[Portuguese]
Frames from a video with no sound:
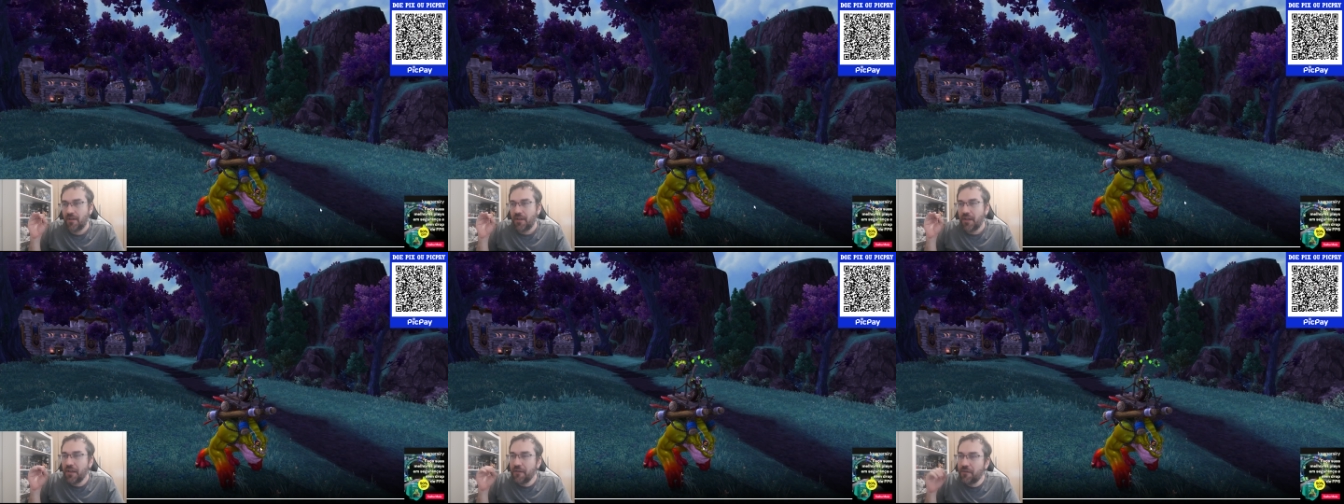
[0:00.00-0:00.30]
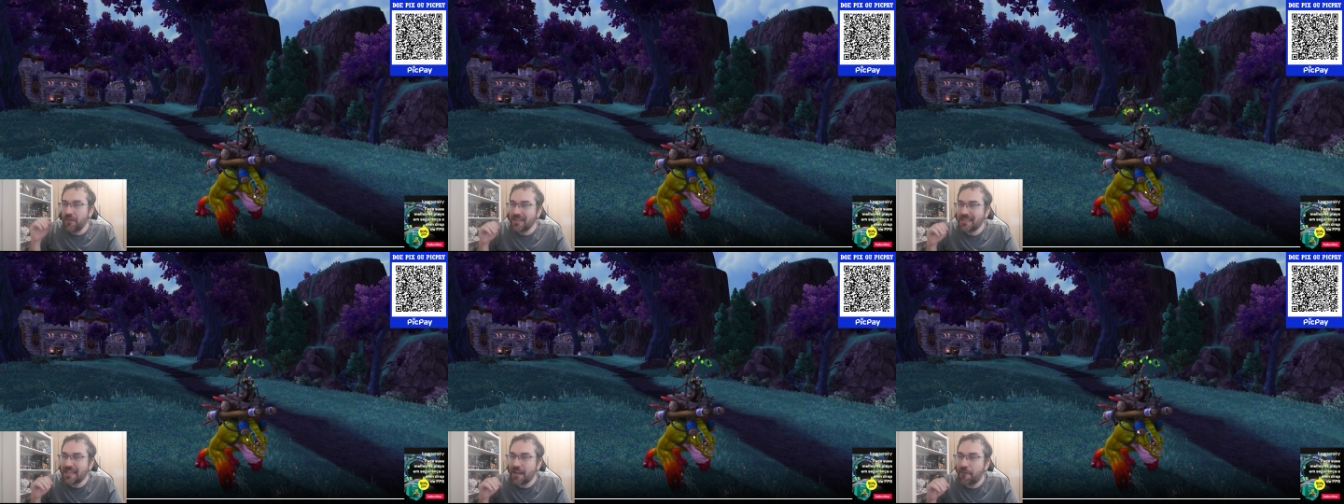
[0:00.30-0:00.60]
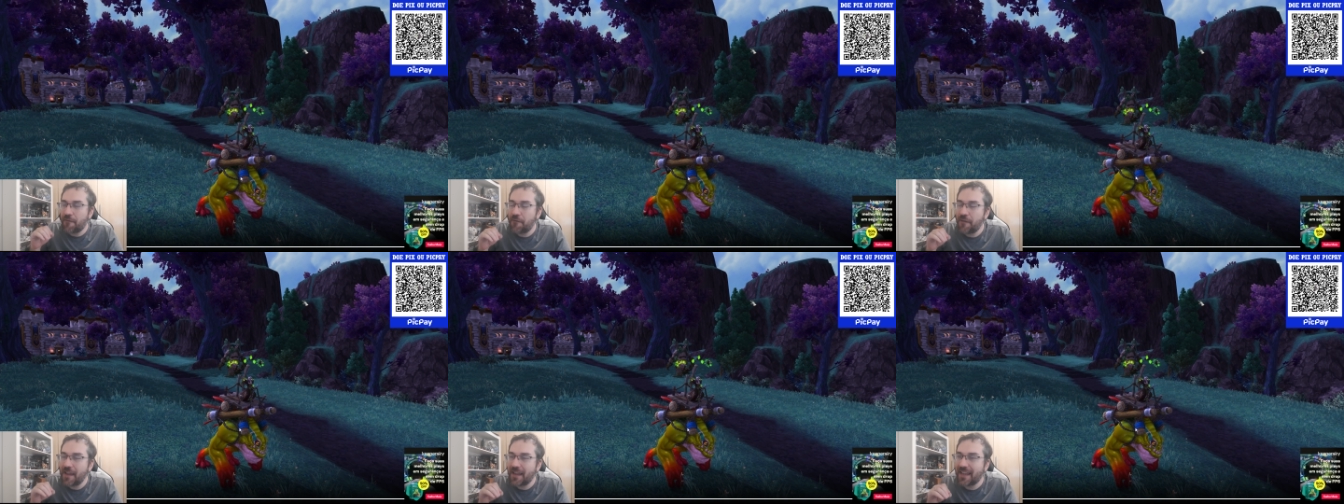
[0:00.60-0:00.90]
E
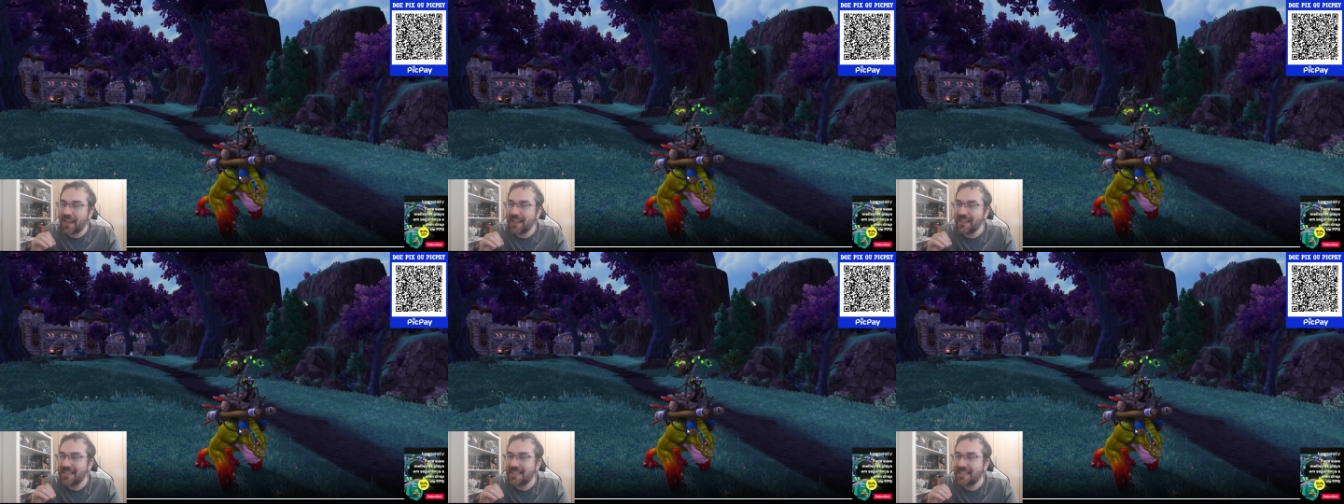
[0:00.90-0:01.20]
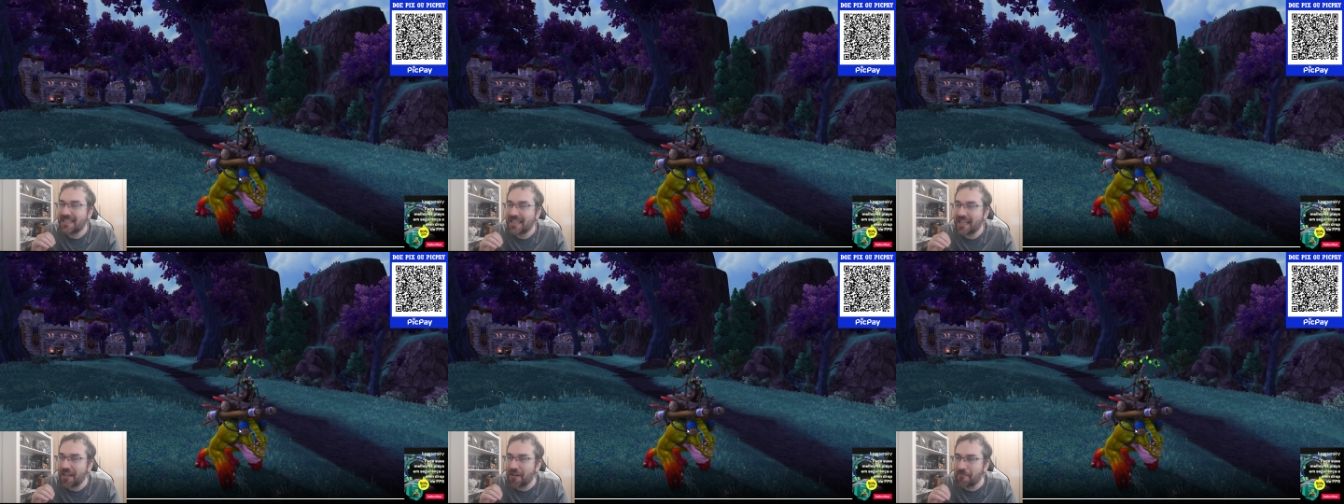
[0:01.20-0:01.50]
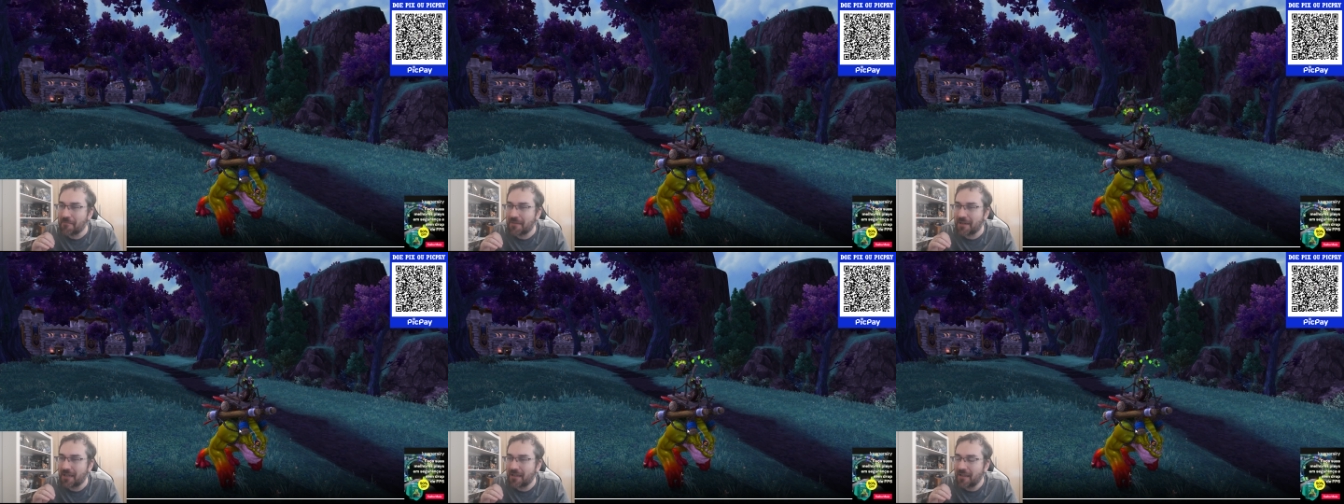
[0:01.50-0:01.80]
você fica em
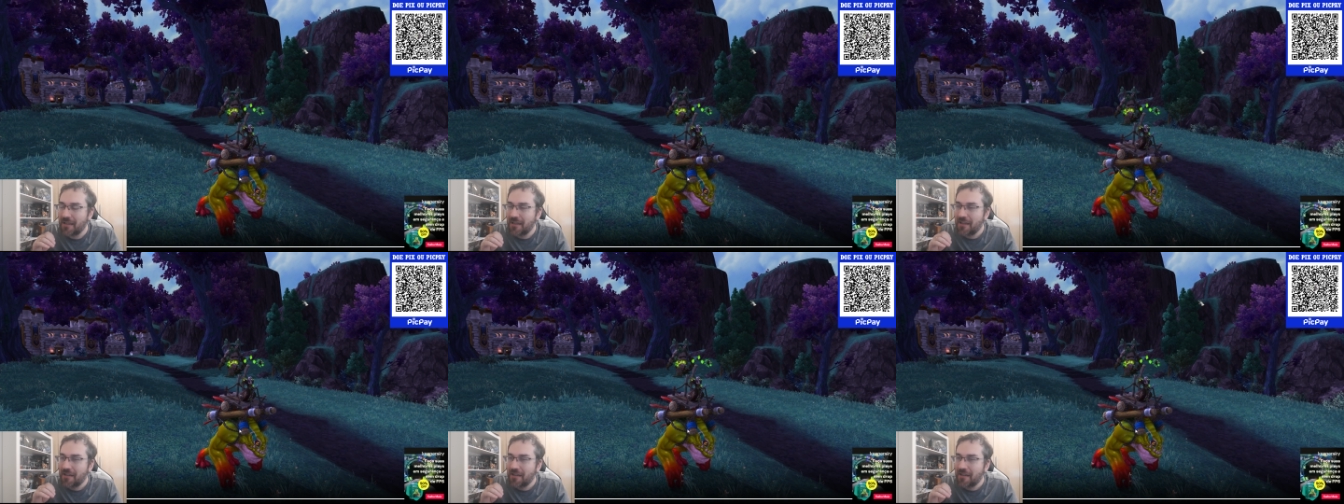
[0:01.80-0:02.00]
cima